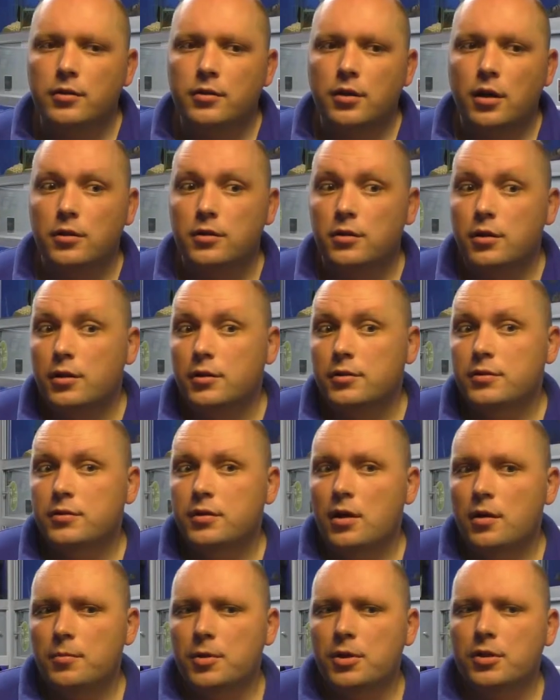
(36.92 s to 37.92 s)
– это одна из
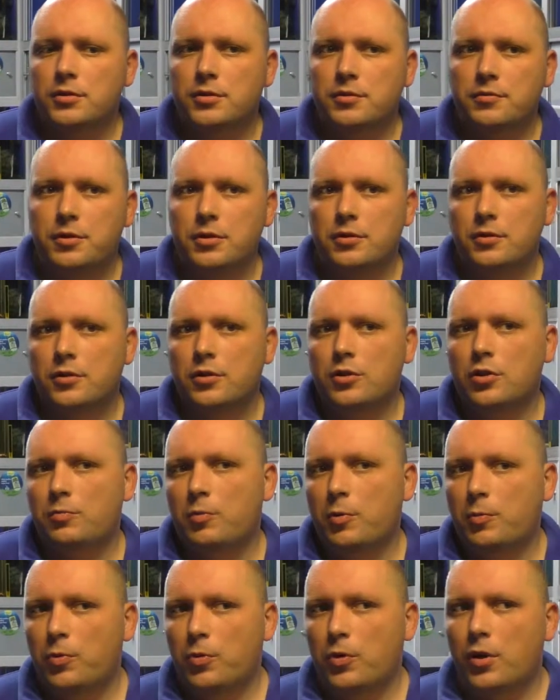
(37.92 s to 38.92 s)
самых известных и
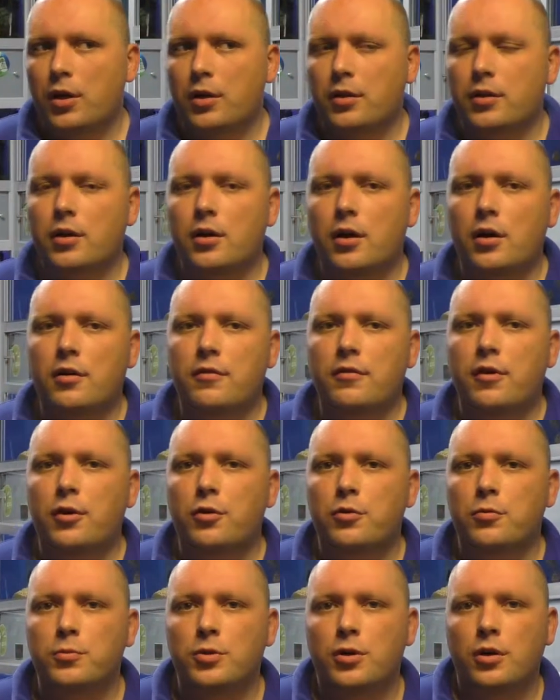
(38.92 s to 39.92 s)
популярных
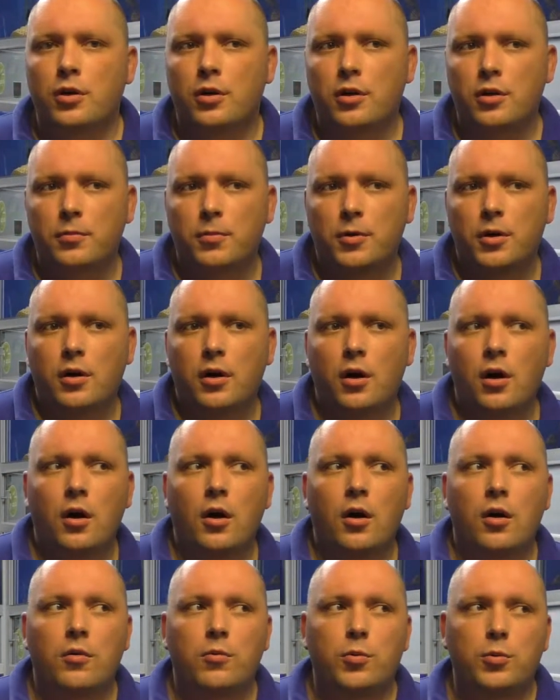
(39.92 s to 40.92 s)
аквариумных рыбок –
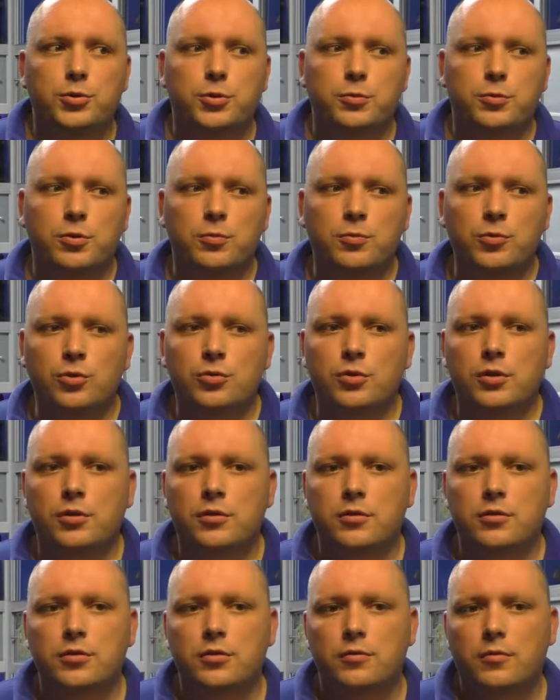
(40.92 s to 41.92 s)
в общем-то,
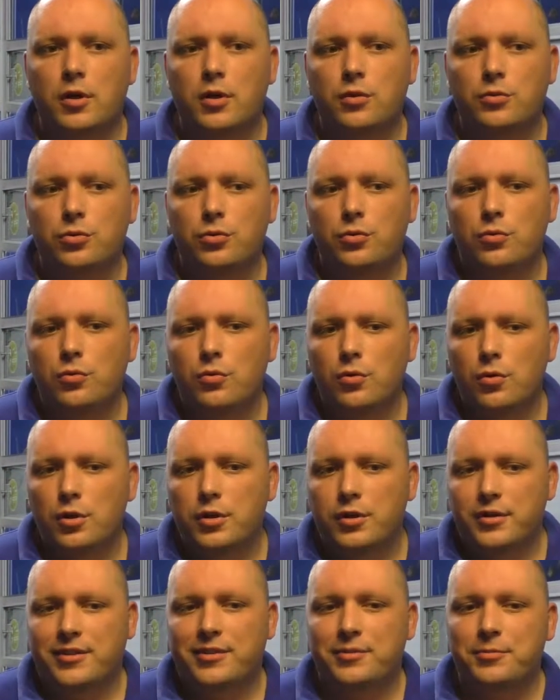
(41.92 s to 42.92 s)
многих называют
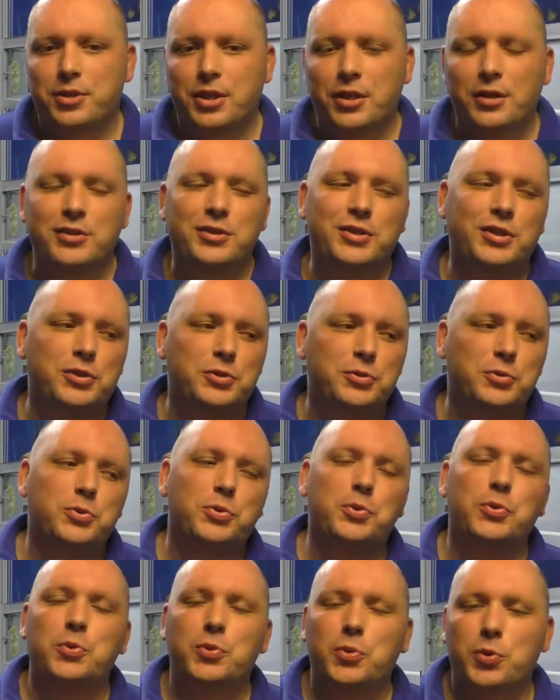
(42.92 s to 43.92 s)
треугольниками. я хочу
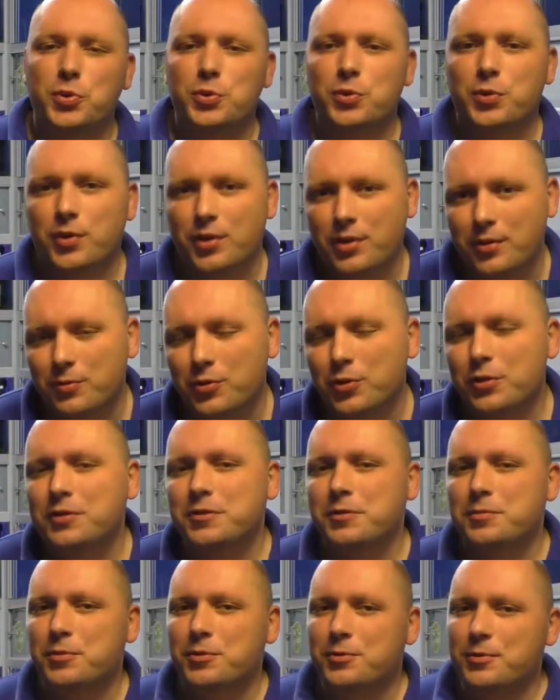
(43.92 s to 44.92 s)
треугольную рыбу.
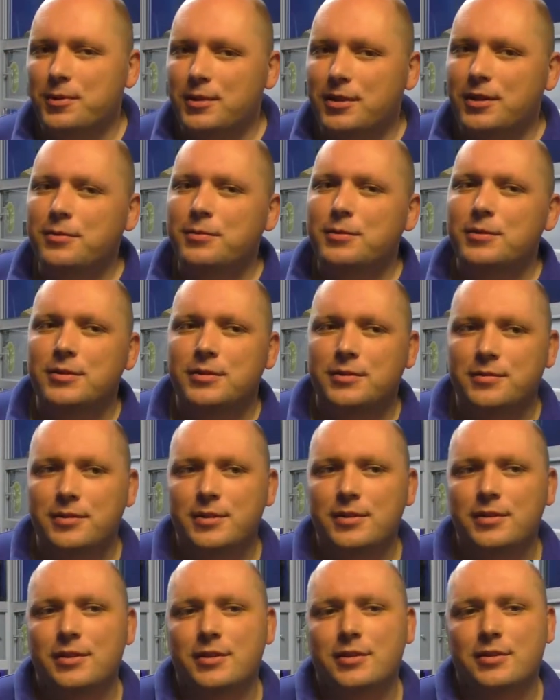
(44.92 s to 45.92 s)
Это справедливо,
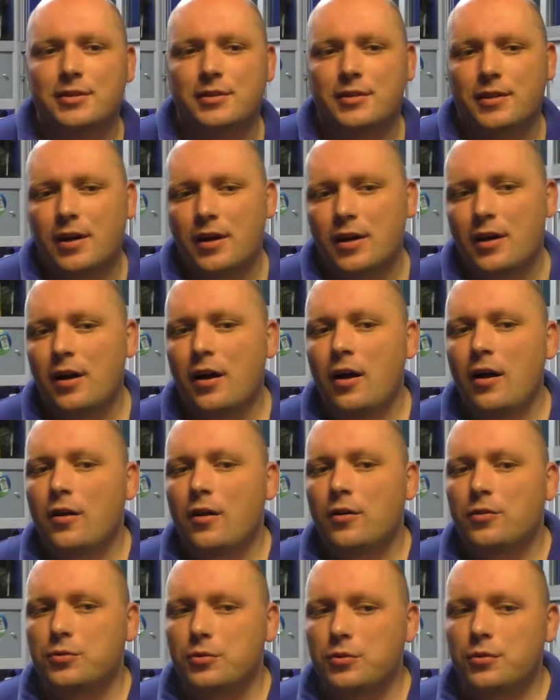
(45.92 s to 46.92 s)
действительно, это так.
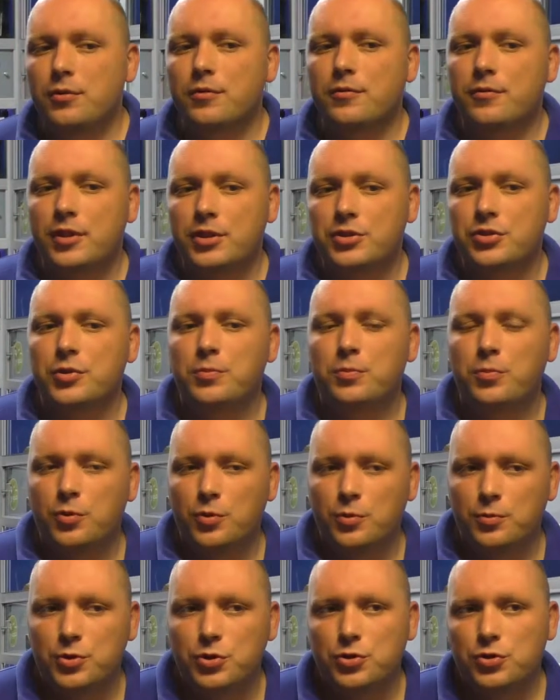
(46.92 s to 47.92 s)
Но важно
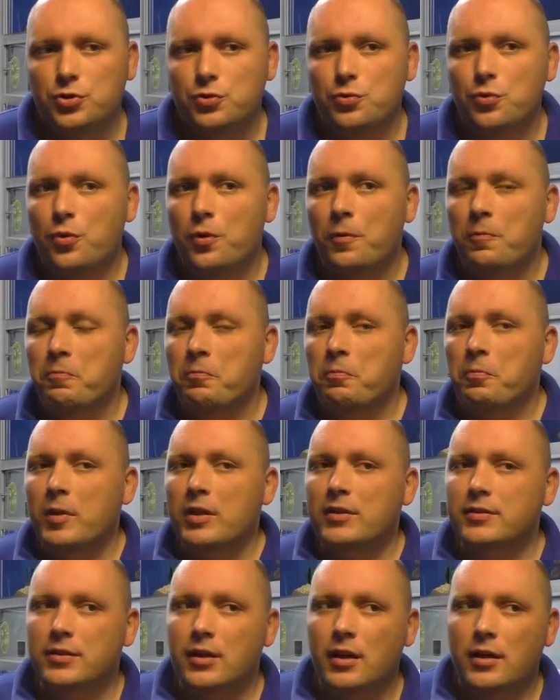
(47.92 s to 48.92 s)
помнить, что
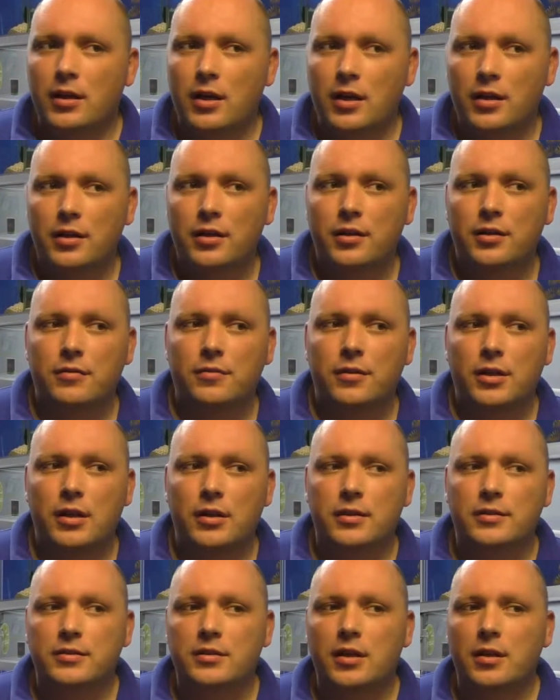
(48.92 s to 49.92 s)
скалярия
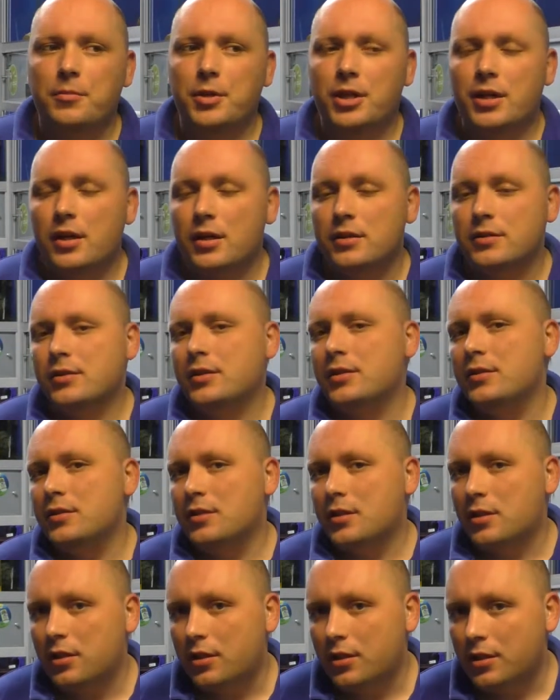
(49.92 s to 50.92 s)
является американской
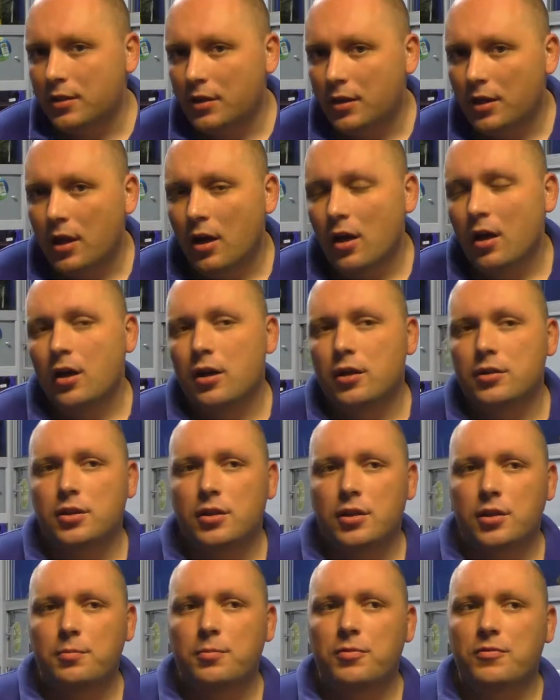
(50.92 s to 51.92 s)
цихлидой.
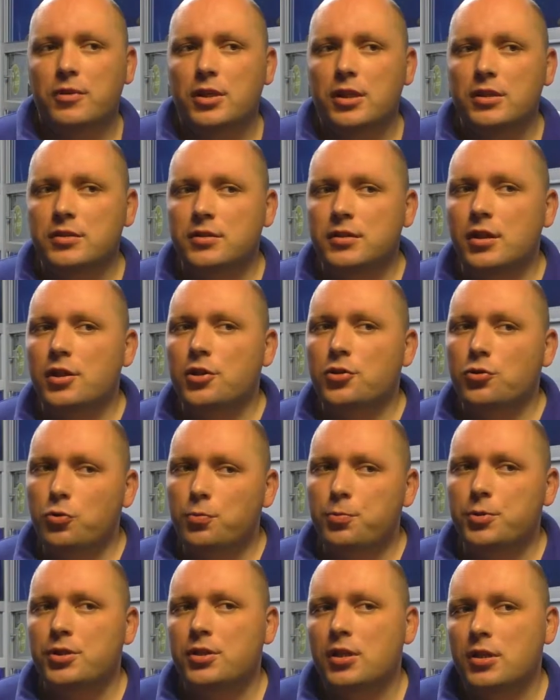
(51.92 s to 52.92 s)
Эта рыба вырастает до
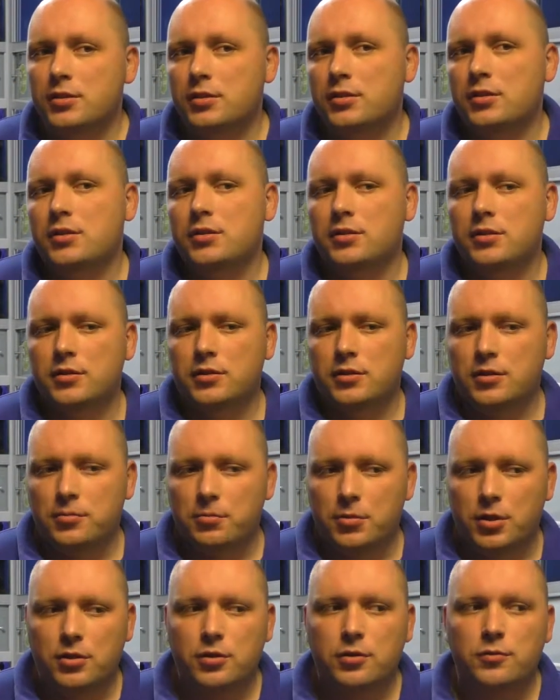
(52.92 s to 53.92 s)
15
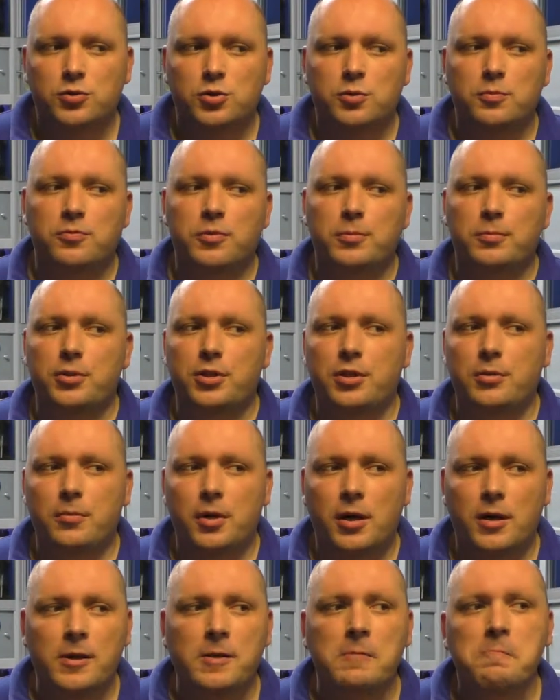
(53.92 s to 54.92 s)
сантиметров, чтобы вы
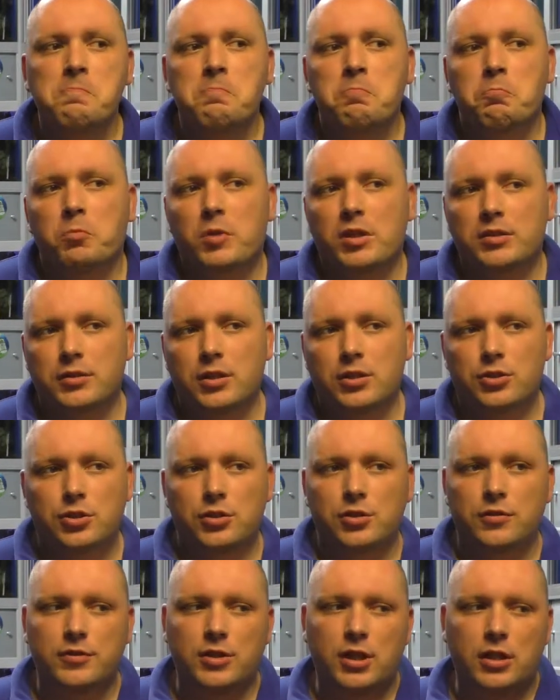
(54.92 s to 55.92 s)
понимали,
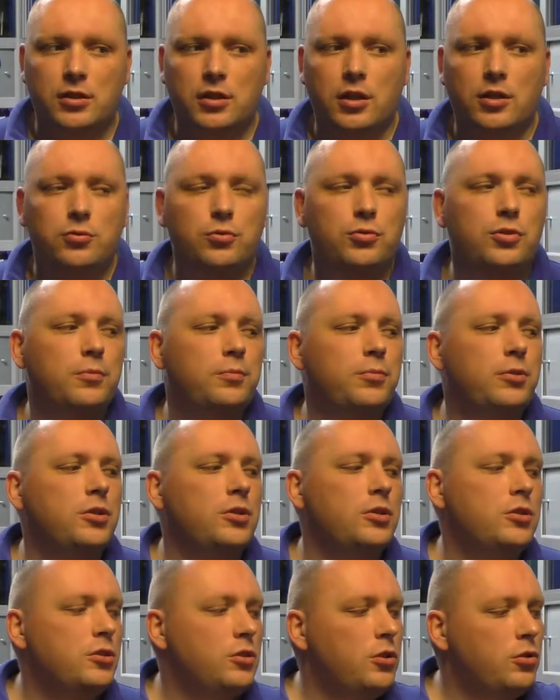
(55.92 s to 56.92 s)
достаточно взять ладони,
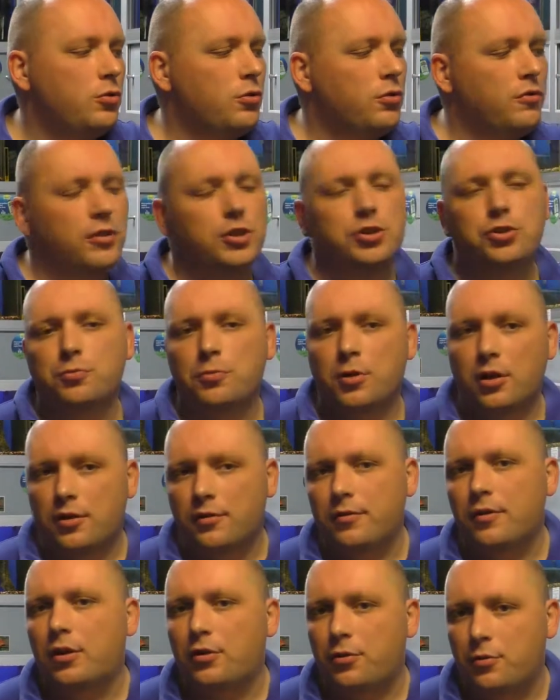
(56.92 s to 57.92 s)
поднести ее к вашему
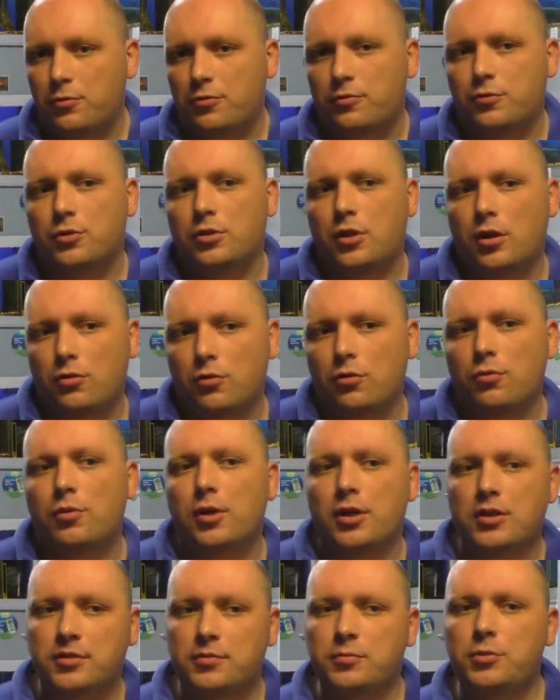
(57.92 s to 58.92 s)
аквариуму. Вот такого
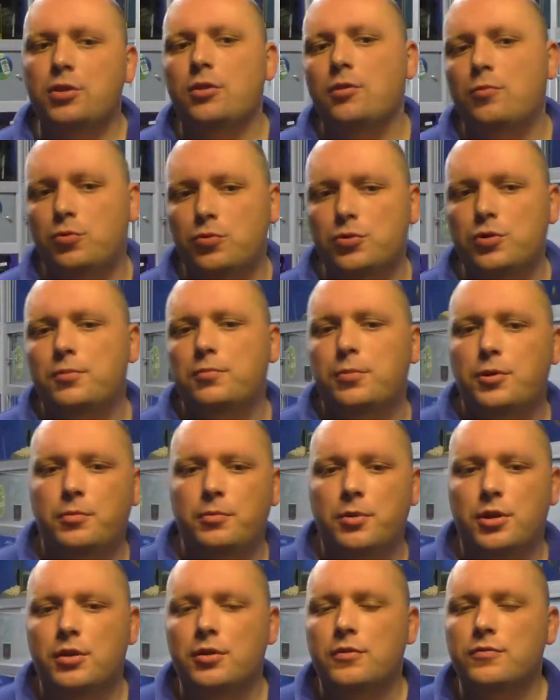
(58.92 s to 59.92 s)
размера будет
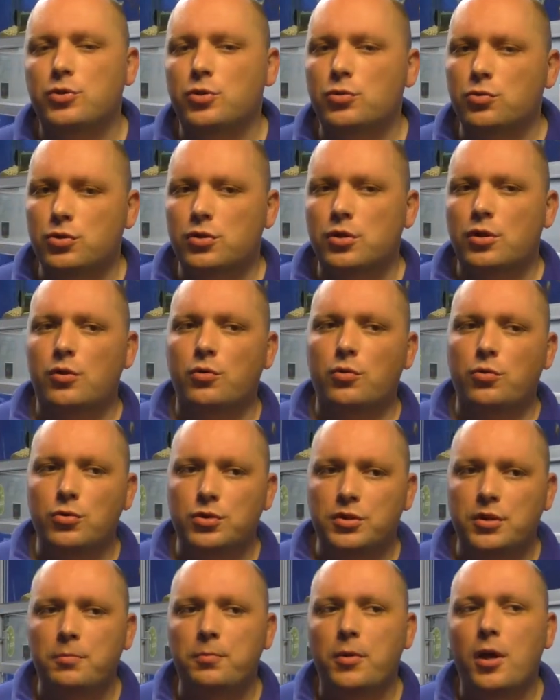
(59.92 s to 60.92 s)
примерно взрослая
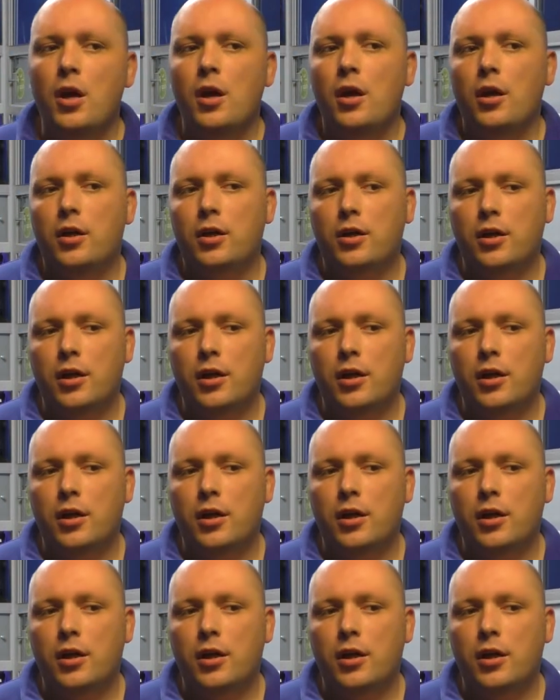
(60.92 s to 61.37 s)
особь. И,